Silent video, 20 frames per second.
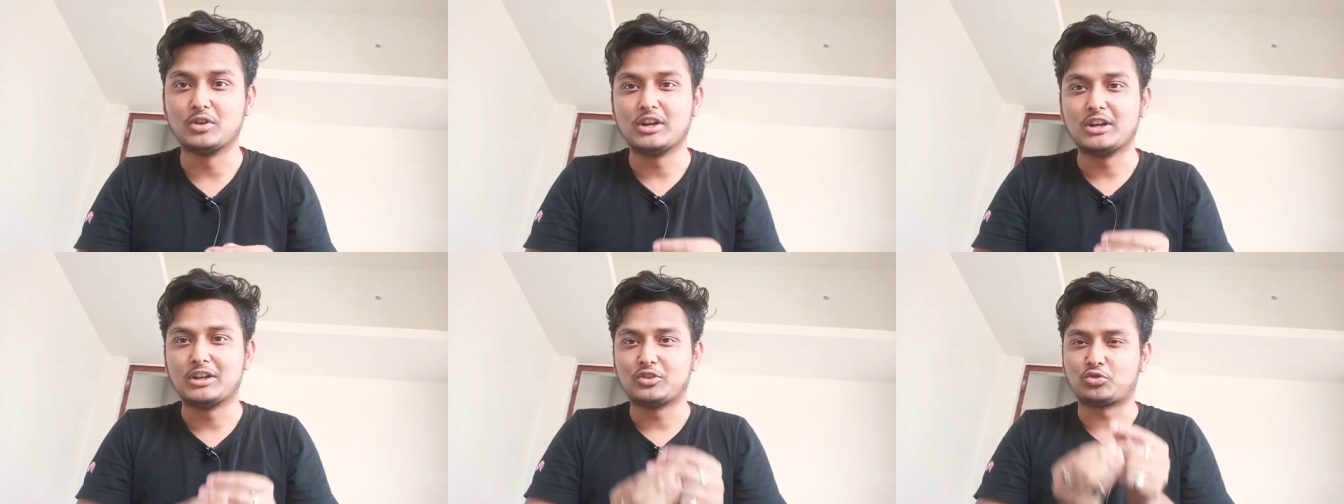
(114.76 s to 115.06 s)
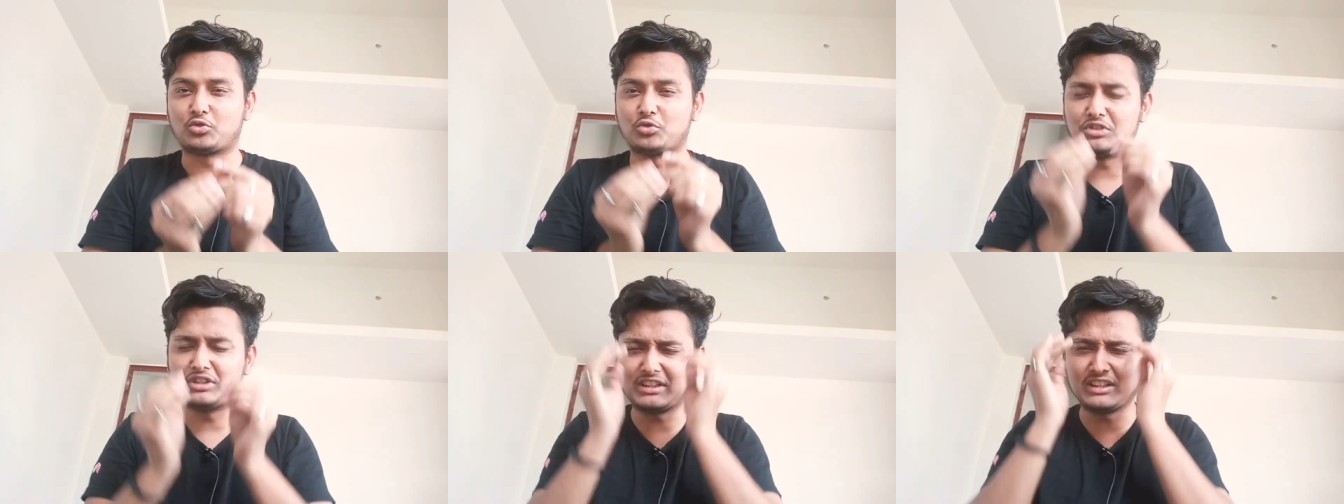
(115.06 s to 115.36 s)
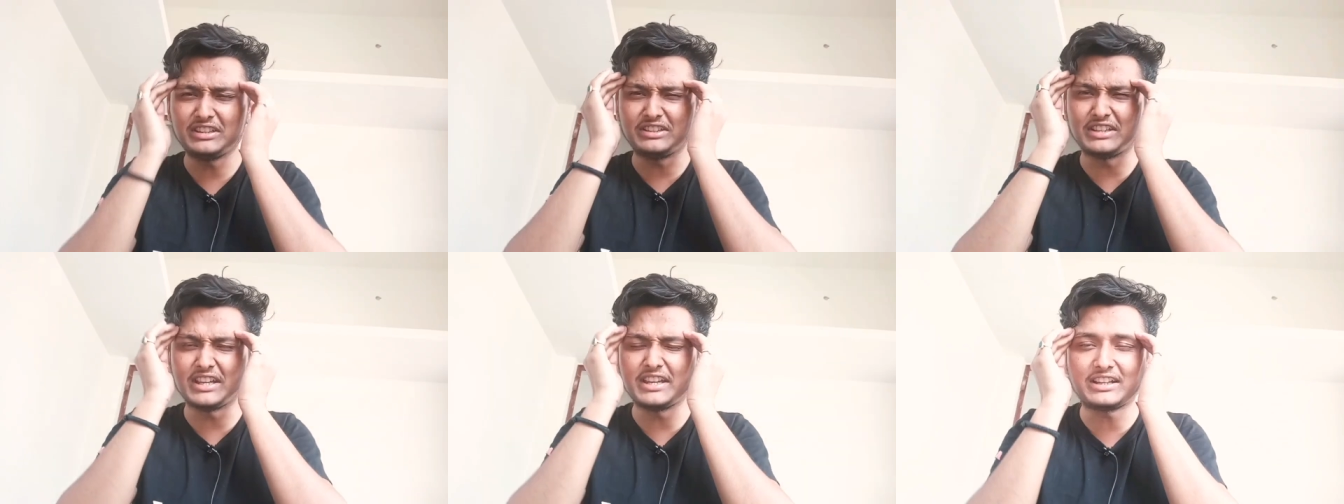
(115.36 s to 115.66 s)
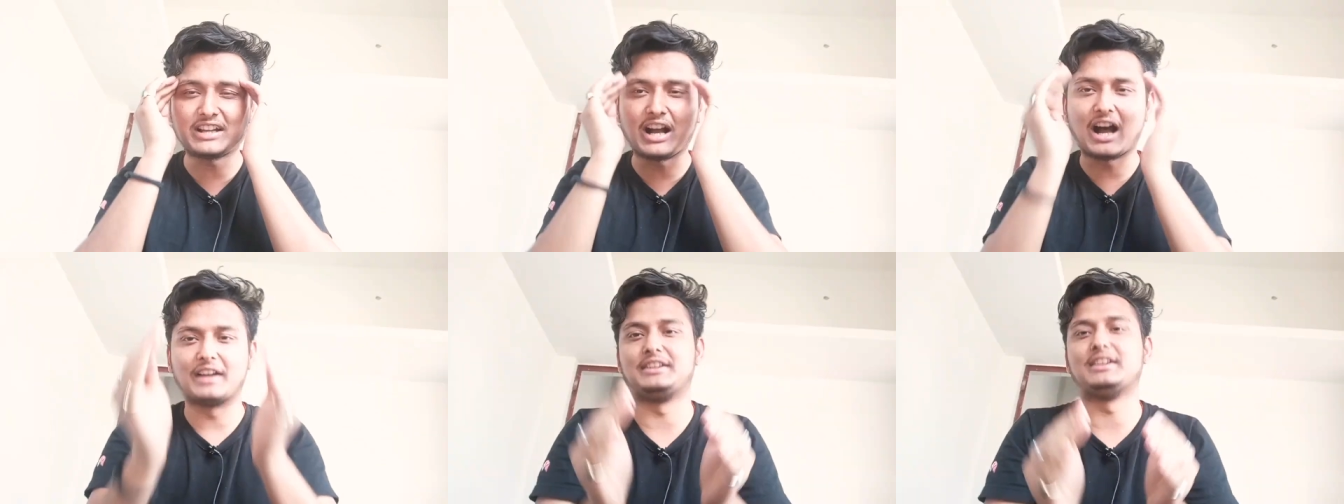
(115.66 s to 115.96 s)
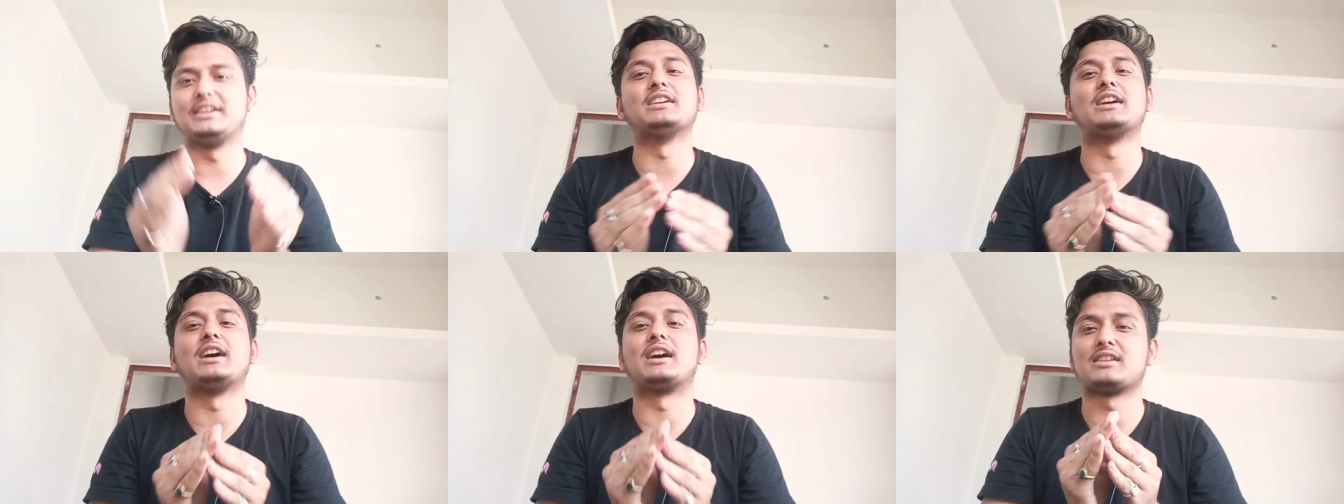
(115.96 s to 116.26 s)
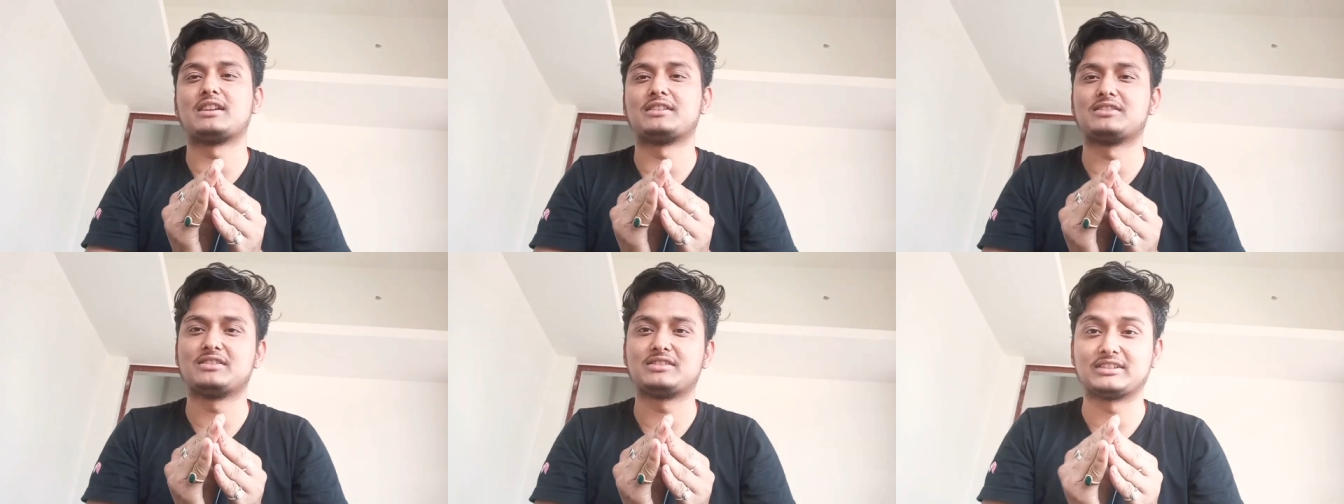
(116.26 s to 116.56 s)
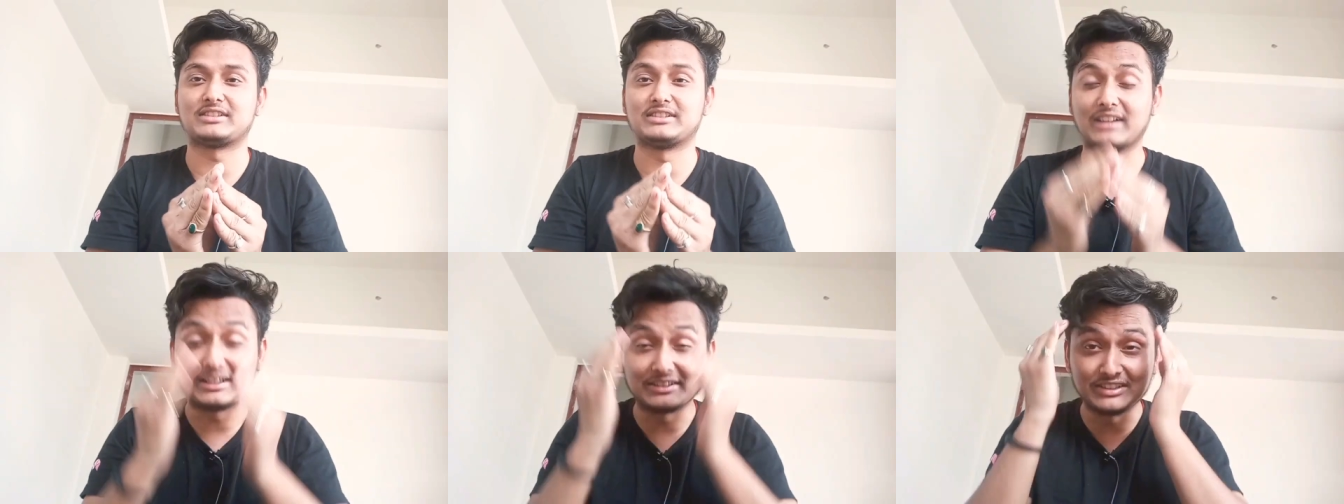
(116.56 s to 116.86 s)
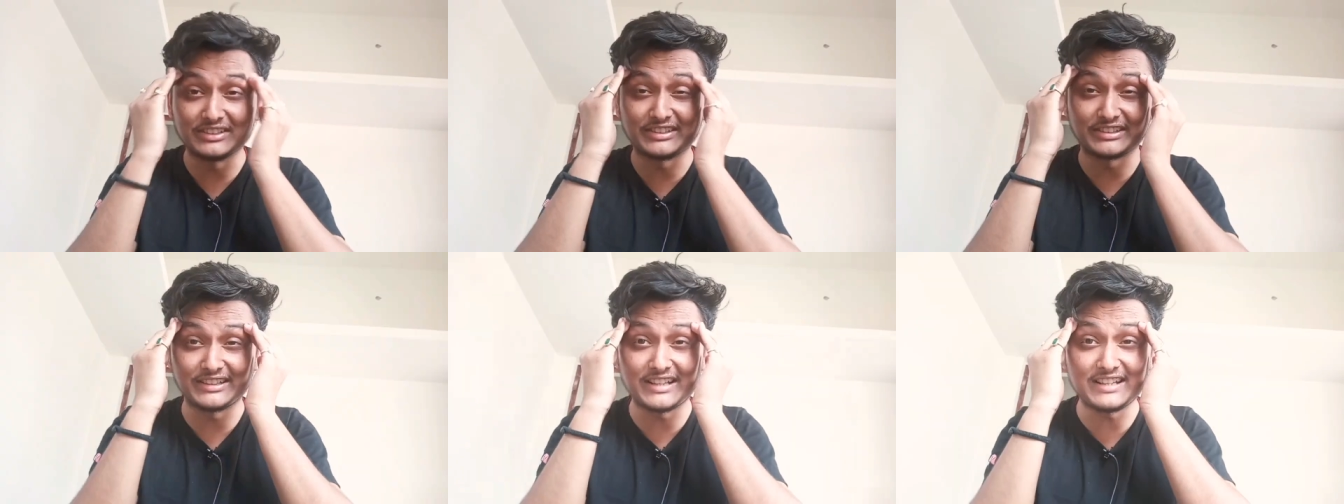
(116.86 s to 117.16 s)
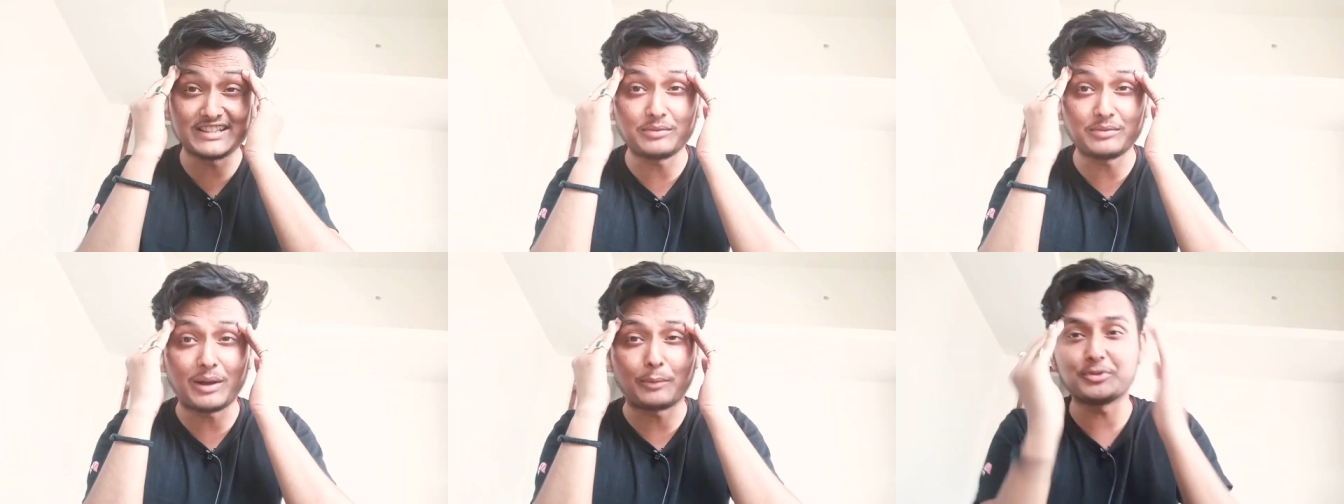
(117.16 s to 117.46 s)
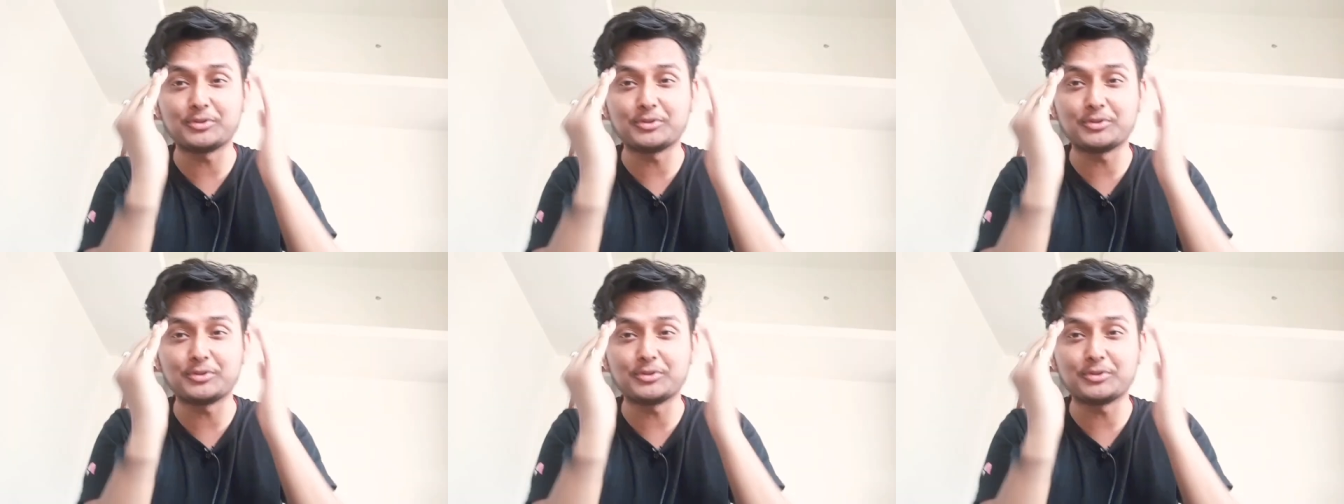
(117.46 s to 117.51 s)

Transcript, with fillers: तो ये यही कहानी है यार आज इसकी आज इंसिडेंट से मैं आपको ये